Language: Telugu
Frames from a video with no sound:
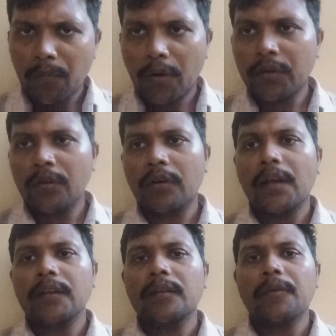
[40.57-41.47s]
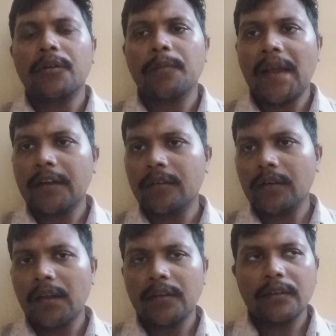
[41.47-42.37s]
బౌలింగ్లో కానీ అటు బ్యాటింగ్లో
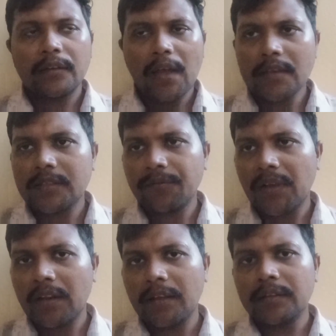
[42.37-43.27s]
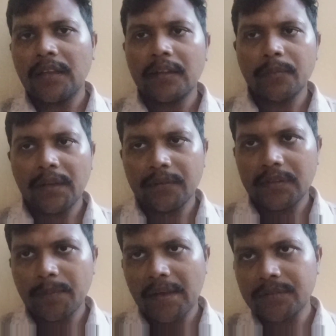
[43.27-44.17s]
కానీ కాస్త ఫెయిల్ అనేది మనం
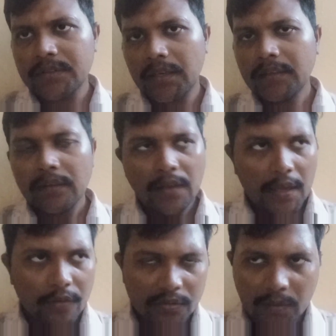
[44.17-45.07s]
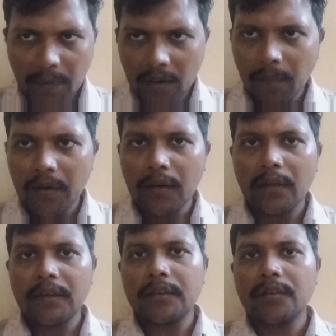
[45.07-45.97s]
అయితే భావించాలి అయితే ఒకసారి బల
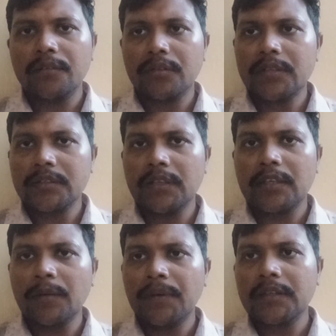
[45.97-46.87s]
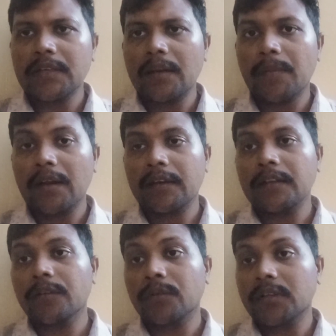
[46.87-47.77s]
వల్లలాగా అయితే వచ్చేస్తే టీమిండియా చాలా బలంగా
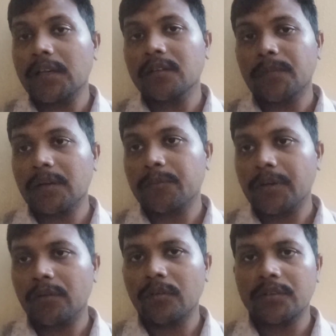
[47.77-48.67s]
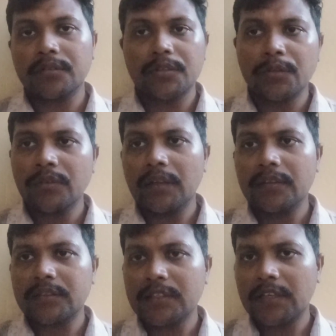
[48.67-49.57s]
అయితే ఉందనేది మనం పేర్కొనవచ్చు సెంచరీ
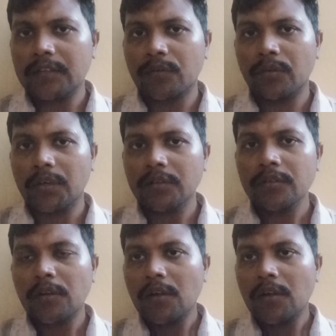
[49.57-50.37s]
అయితే సెంచరీ అయితే కొట్టాడు